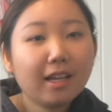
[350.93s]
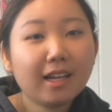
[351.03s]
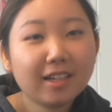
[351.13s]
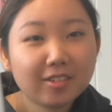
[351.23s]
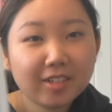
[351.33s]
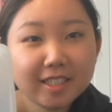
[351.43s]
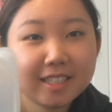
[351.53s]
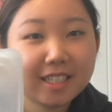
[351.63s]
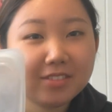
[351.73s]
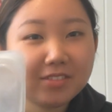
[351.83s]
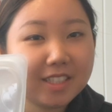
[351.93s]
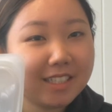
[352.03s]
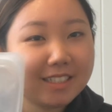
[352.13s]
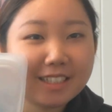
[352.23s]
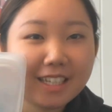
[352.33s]
あこれちなみ
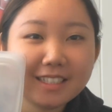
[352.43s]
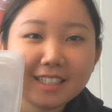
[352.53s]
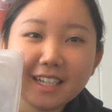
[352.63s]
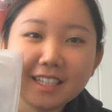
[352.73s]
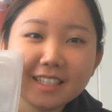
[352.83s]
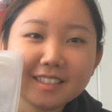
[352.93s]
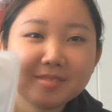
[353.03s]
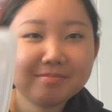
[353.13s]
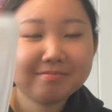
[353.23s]
にスタッシャーです